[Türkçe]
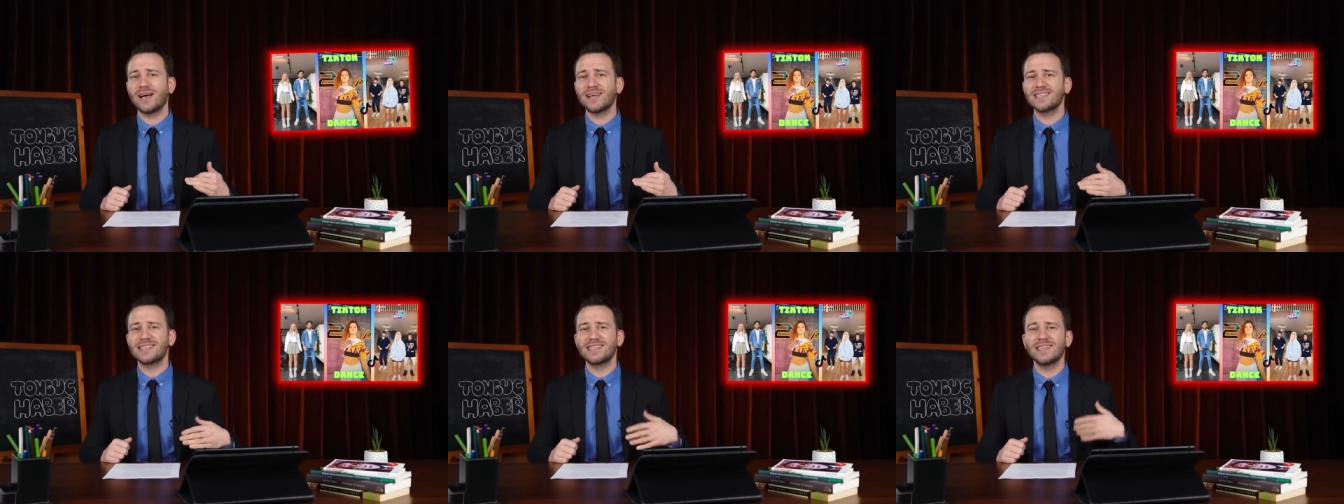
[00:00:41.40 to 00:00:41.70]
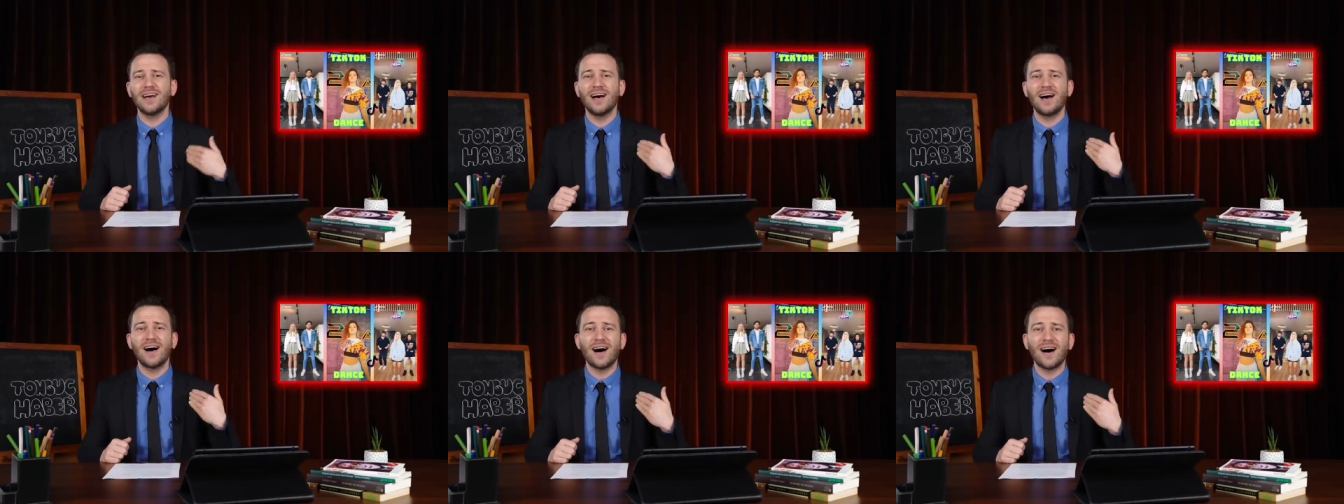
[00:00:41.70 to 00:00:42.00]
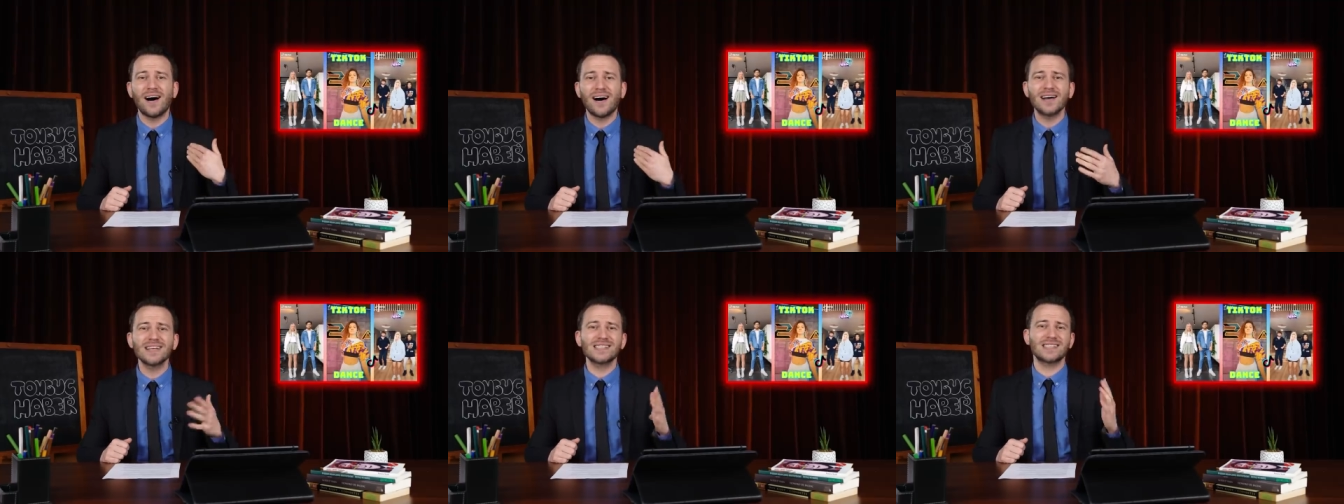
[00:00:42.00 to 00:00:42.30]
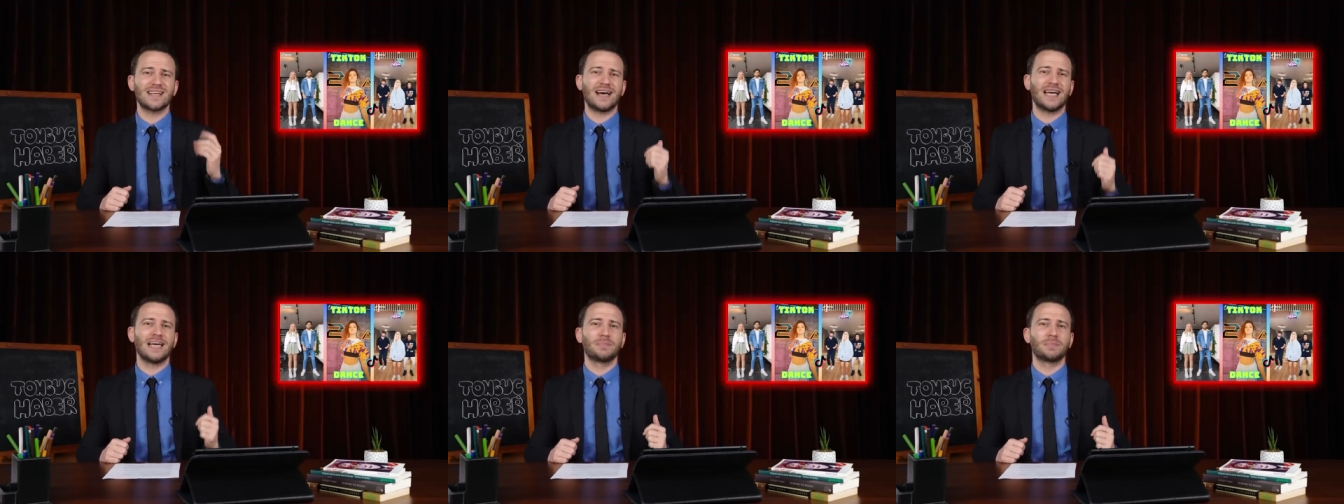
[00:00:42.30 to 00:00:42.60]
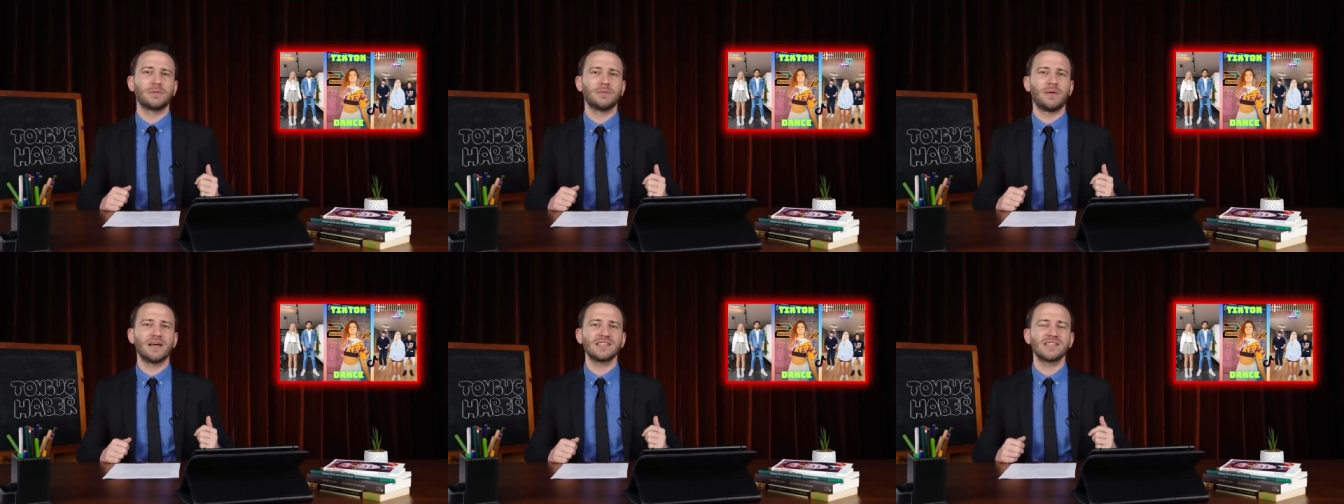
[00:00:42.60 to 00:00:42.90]
dansı asla
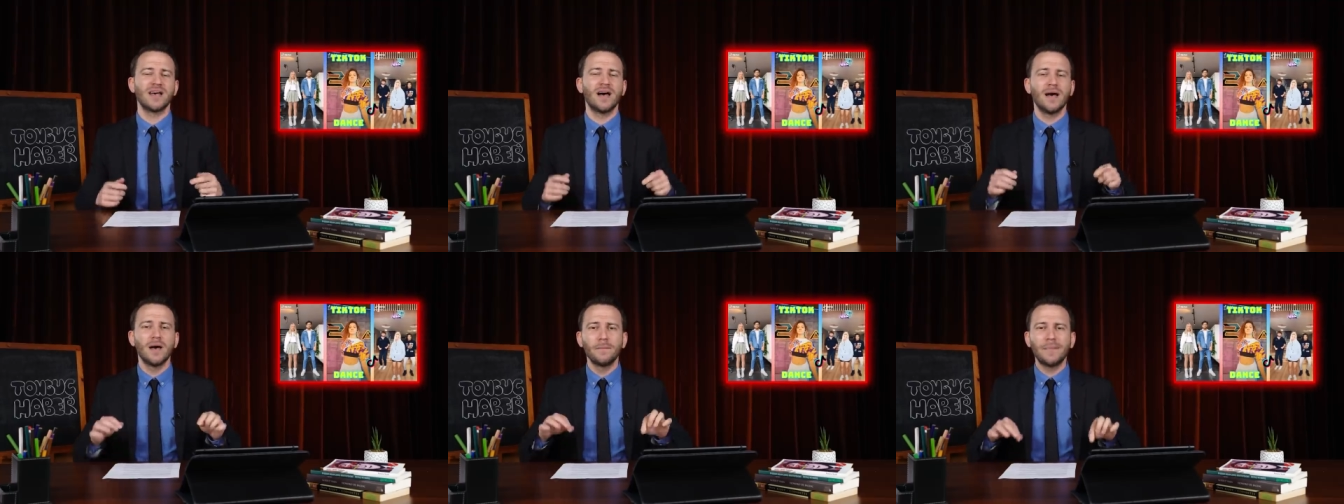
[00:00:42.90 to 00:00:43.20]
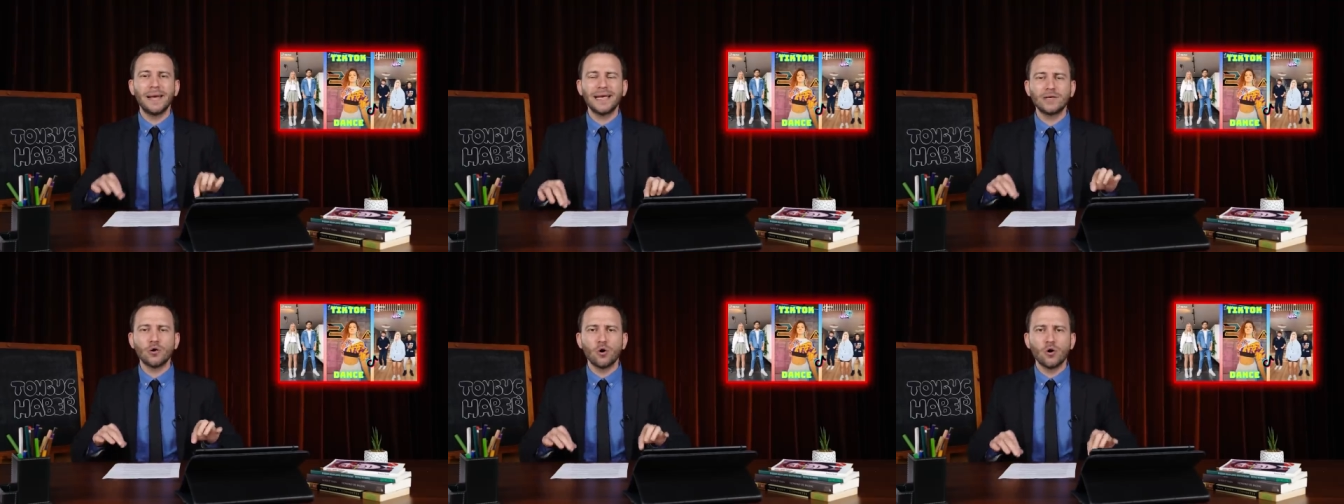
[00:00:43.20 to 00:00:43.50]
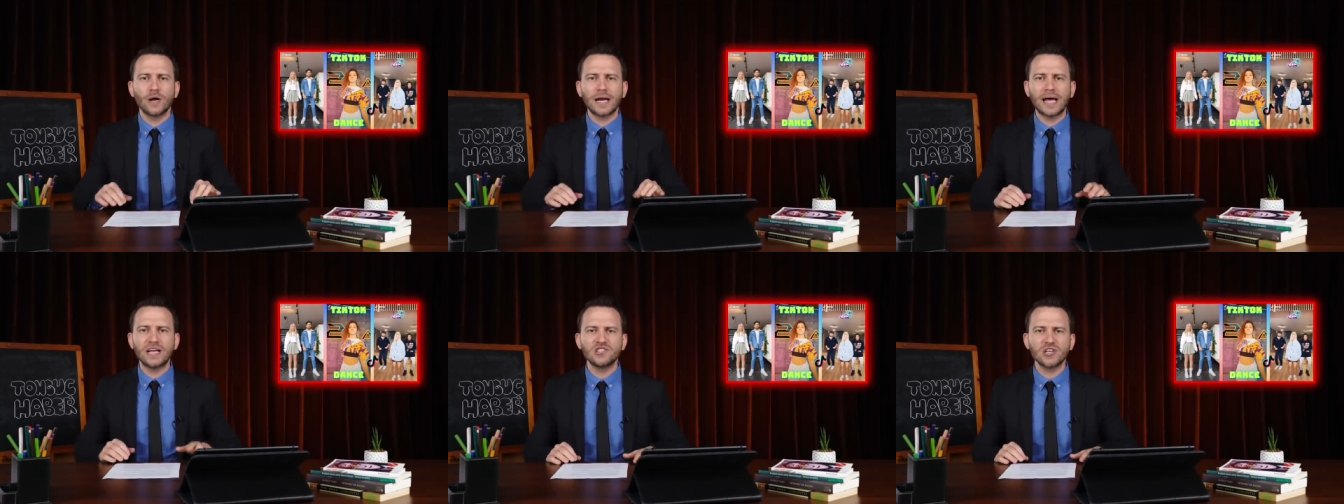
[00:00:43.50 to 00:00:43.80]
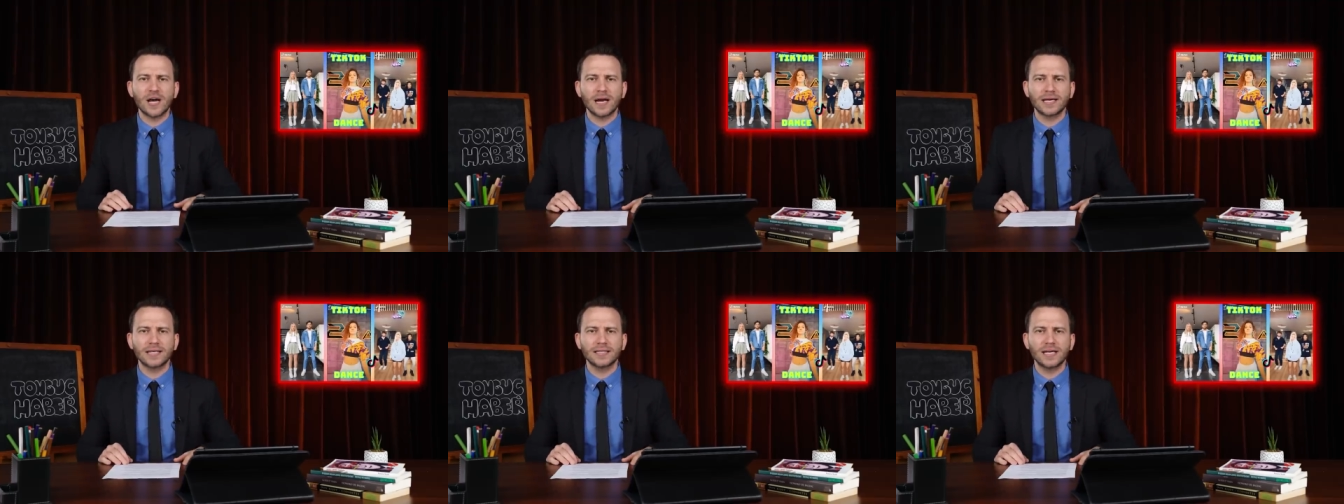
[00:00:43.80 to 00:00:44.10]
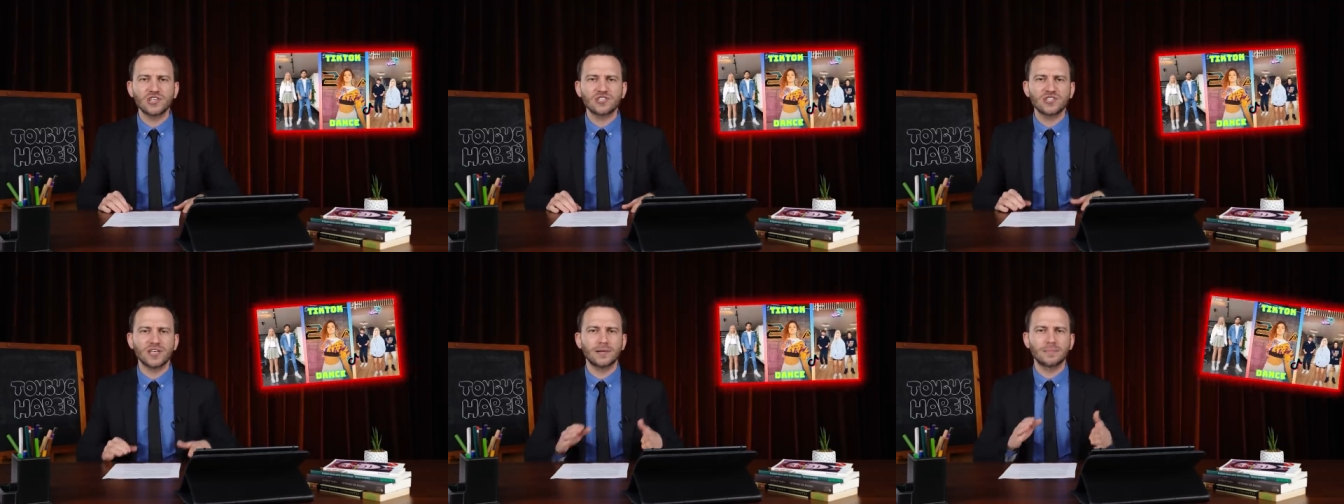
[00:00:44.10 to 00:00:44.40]
yapılmaz. Peki öğrenci
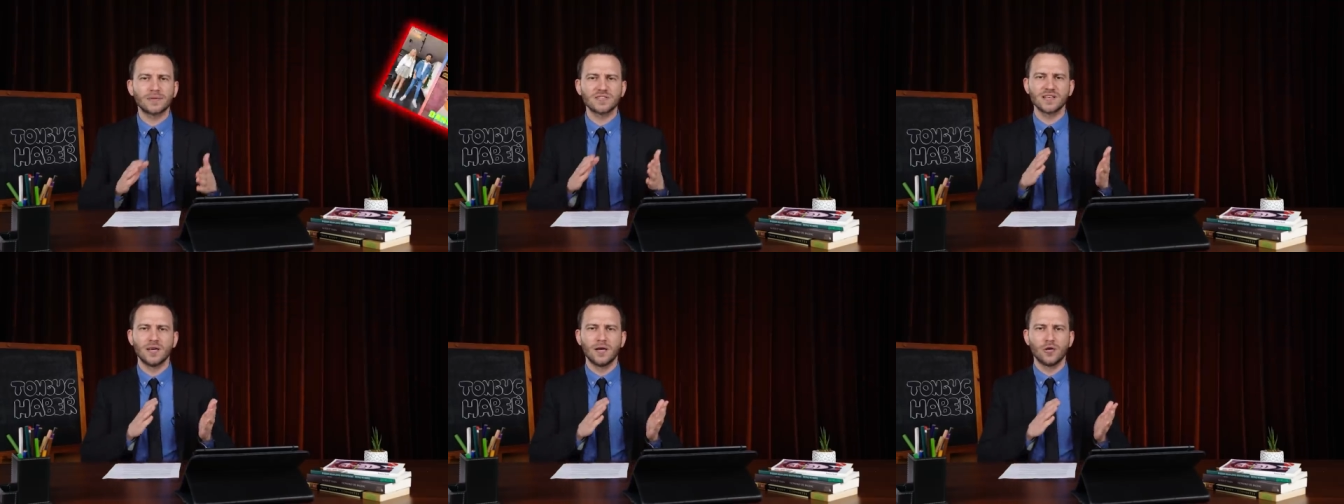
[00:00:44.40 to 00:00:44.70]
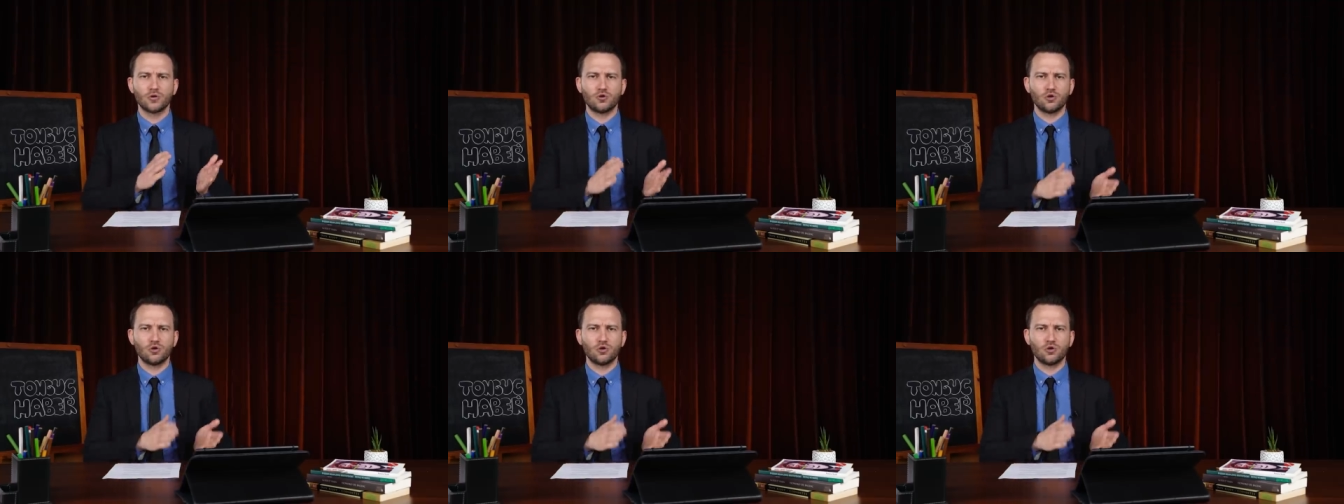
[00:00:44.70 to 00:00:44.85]
arkadaşlarımız